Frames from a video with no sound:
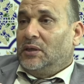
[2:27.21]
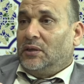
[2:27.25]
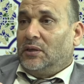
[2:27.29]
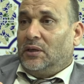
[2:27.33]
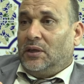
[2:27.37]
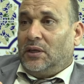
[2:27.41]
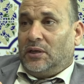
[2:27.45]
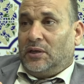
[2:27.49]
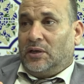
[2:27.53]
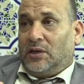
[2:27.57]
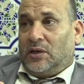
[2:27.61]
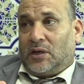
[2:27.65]

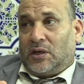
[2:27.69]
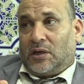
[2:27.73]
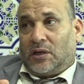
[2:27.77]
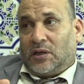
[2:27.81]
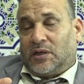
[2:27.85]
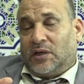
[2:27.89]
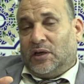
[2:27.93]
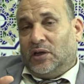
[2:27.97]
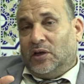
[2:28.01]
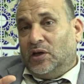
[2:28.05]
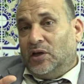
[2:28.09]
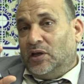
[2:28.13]
لان
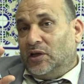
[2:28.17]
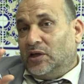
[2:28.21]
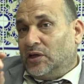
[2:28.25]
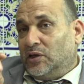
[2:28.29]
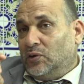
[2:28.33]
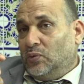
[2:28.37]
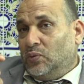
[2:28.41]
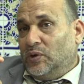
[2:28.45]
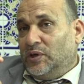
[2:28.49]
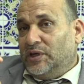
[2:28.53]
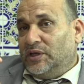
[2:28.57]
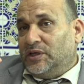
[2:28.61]
كاين اللي
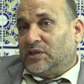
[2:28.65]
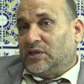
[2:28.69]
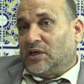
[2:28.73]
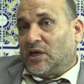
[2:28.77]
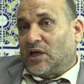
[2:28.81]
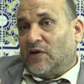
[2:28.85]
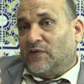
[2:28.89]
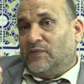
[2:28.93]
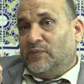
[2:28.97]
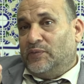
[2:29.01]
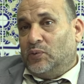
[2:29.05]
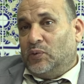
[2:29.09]
الوليد
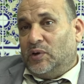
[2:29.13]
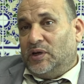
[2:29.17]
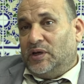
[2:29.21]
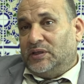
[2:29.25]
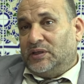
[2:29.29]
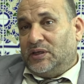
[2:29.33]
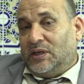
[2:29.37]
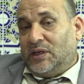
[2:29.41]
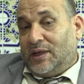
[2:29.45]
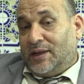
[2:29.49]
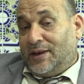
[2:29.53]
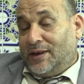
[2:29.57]
تيخاف من
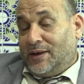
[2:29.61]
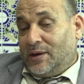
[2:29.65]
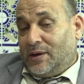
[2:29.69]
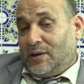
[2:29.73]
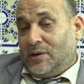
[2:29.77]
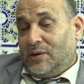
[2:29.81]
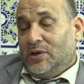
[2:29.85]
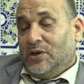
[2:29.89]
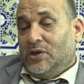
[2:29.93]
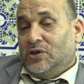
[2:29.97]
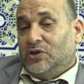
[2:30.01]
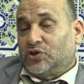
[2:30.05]
والديه لان
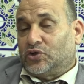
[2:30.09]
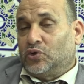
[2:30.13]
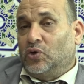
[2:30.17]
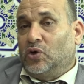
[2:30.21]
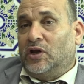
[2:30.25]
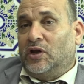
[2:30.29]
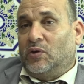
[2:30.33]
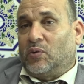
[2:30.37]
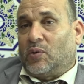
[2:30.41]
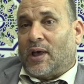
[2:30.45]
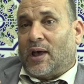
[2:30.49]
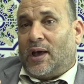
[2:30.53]
شنو
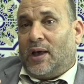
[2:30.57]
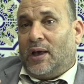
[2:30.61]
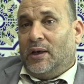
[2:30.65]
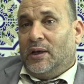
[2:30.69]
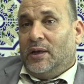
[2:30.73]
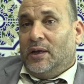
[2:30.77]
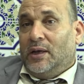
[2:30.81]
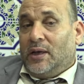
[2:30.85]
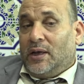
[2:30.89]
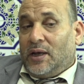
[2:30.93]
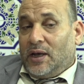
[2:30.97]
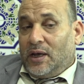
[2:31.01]
اللي وقع
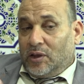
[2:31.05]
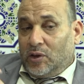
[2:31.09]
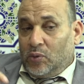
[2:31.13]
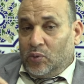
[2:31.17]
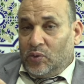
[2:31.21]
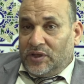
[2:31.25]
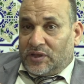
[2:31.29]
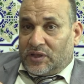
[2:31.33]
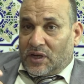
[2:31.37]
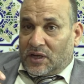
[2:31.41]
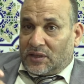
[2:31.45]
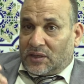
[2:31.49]
هاد
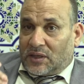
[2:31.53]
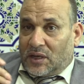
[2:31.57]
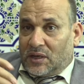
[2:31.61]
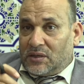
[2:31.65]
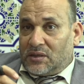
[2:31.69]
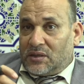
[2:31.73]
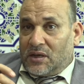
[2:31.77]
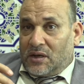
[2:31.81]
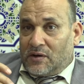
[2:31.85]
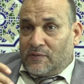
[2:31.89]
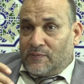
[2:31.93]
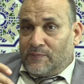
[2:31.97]
الوليد راه دخل
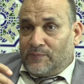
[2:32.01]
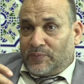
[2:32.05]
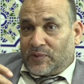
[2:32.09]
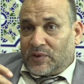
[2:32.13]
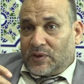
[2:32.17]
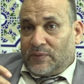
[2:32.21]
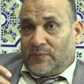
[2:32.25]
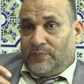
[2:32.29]
لدارهم